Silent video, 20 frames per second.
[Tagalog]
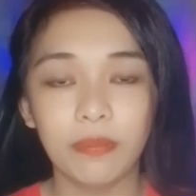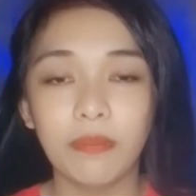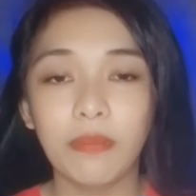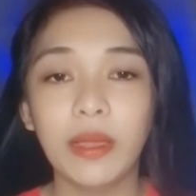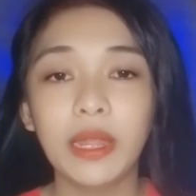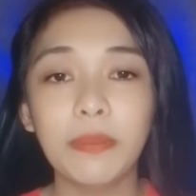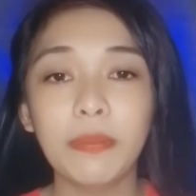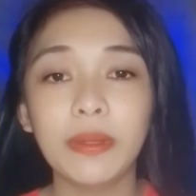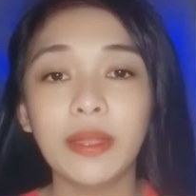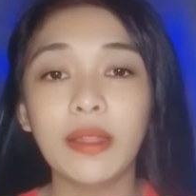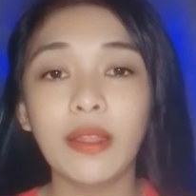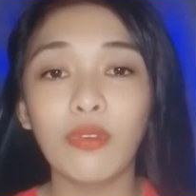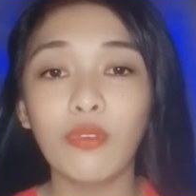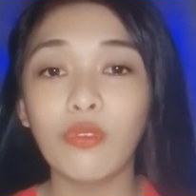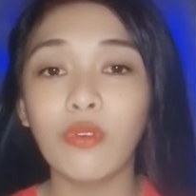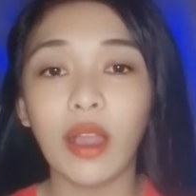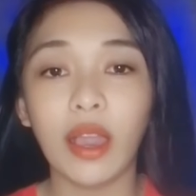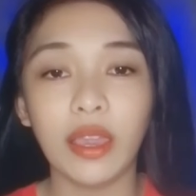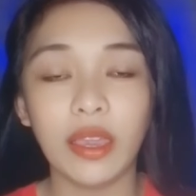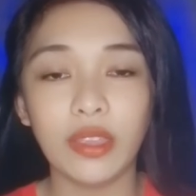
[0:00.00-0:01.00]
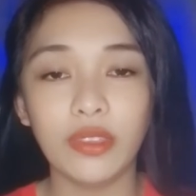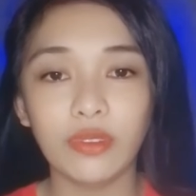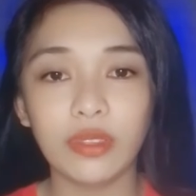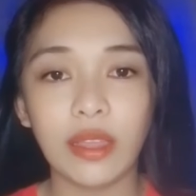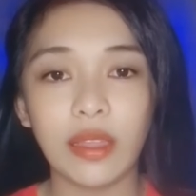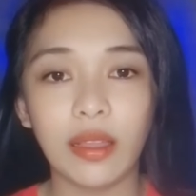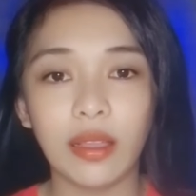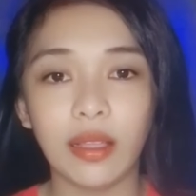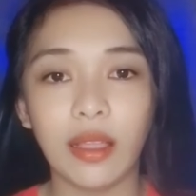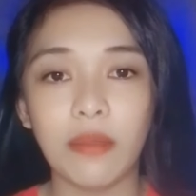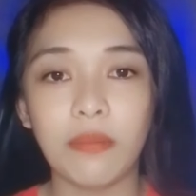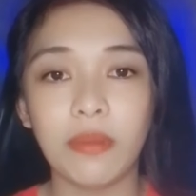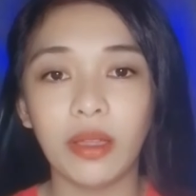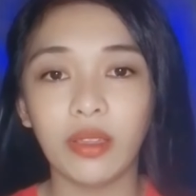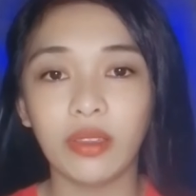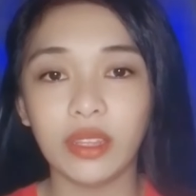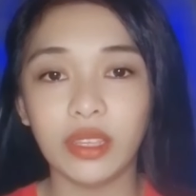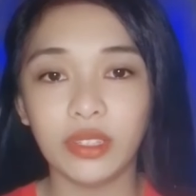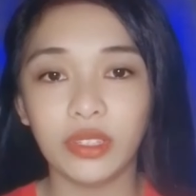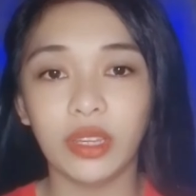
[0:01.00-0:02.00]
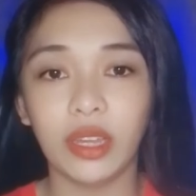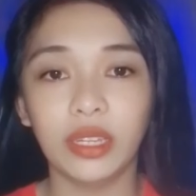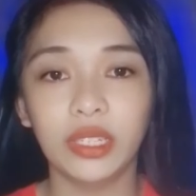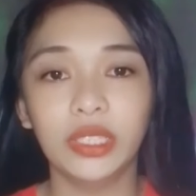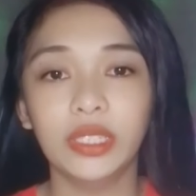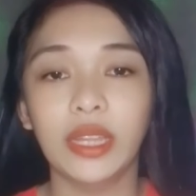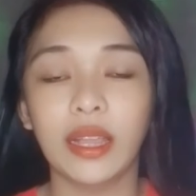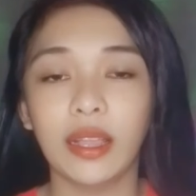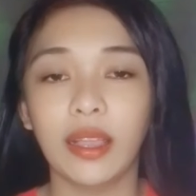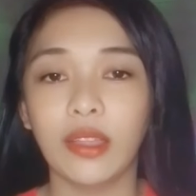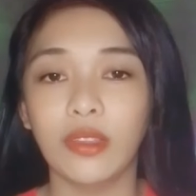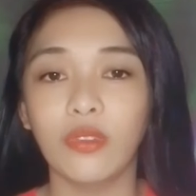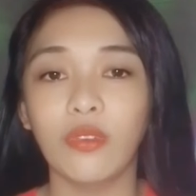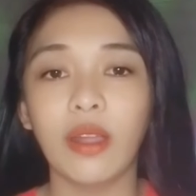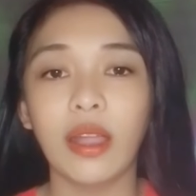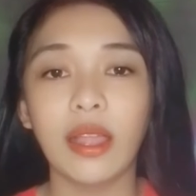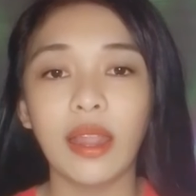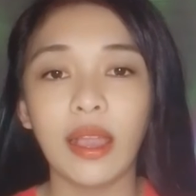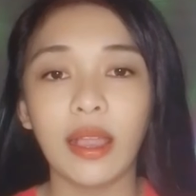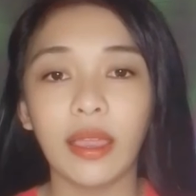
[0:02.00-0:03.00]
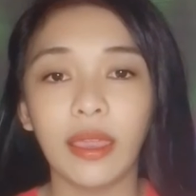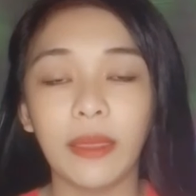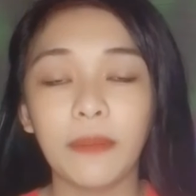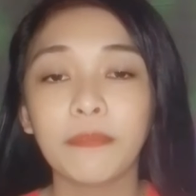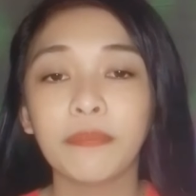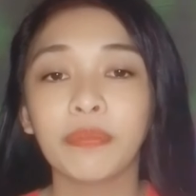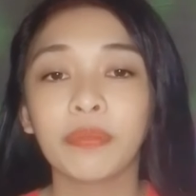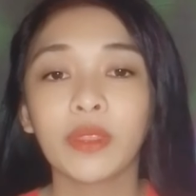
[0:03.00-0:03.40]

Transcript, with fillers: Maliban na lang kung kaya nyo talagang mag-recharge ng ganong kalaki